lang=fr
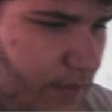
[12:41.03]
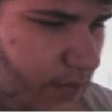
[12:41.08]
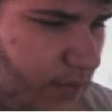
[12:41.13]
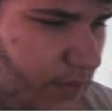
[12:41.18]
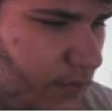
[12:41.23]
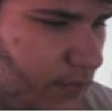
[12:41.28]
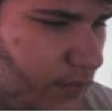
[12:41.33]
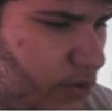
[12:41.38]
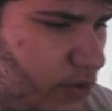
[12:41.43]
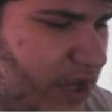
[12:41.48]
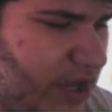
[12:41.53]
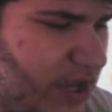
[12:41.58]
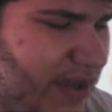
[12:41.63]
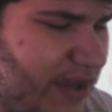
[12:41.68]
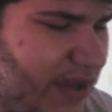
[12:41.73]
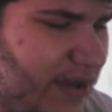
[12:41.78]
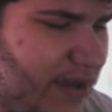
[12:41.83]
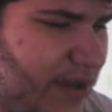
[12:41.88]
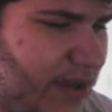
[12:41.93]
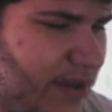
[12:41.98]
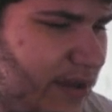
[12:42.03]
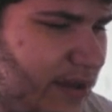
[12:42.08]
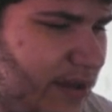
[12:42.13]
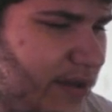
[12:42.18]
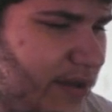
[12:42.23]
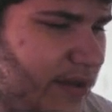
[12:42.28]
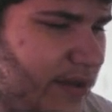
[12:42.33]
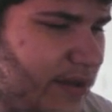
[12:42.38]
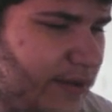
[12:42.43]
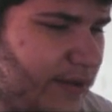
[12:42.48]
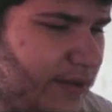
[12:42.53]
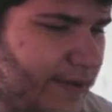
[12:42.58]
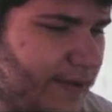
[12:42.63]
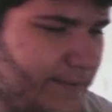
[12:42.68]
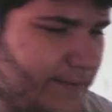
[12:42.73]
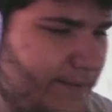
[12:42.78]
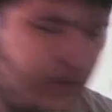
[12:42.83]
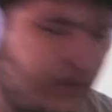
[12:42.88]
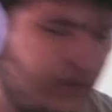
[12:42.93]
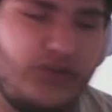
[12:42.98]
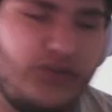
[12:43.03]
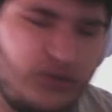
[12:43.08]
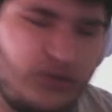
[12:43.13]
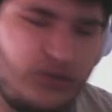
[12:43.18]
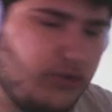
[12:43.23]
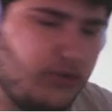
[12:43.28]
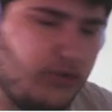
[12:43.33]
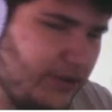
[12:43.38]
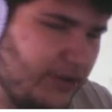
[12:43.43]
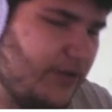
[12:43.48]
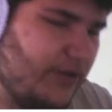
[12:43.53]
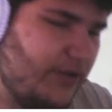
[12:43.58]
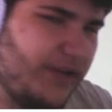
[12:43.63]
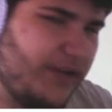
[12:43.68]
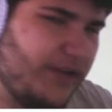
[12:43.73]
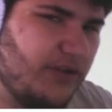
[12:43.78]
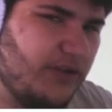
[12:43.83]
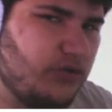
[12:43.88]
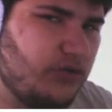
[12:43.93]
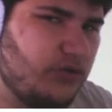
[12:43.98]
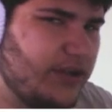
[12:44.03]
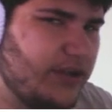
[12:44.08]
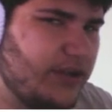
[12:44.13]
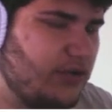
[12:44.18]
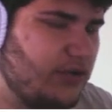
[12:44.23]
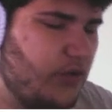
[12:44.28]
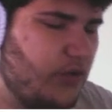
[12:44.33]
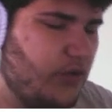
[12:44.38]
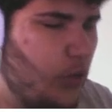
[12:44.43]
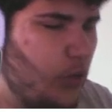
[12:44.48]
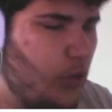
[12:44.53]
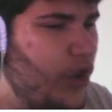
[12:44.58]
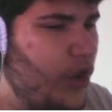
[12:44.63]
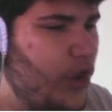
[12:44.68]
oui tu, sens que t'as la voix cassée quand tu cries que tu fais Oui